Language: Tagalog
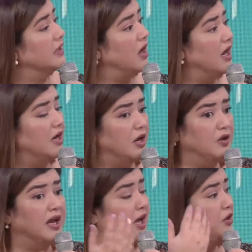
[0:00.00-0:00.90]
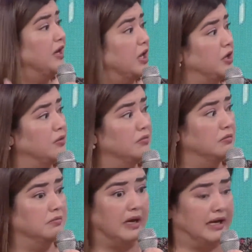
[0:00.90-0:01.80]
Kasi Carl, gano'n na ngayon eh,
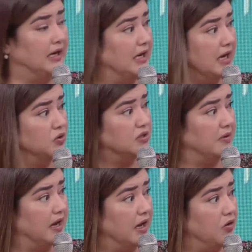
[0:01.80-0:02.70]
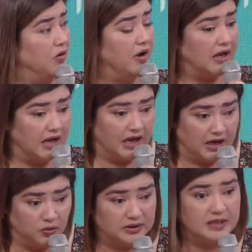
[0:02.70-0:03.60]
yung mga naliligaw sa mga anak ko. Eh,
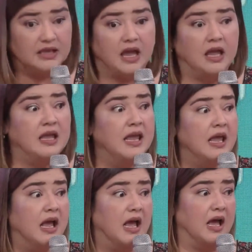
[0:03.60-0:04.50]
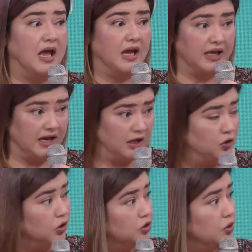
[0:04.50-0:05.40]
Hello, tita uh, I, can I
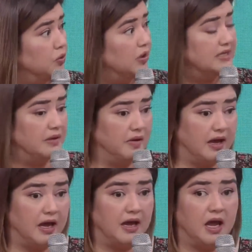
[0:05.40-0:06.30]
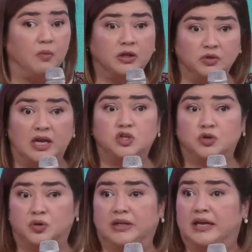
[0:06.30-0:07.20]
talk to you? Kasi uh, I want to let you
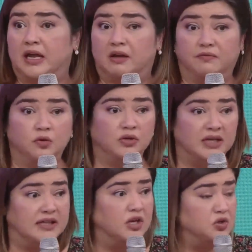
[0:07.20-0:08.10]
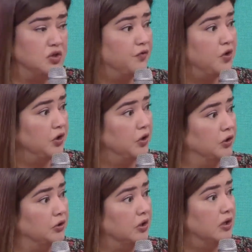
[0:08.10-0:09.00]
know that I have good intentions for your
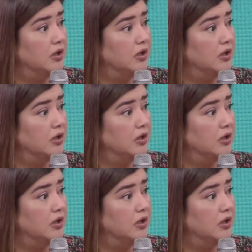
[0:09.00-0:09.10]
daughter.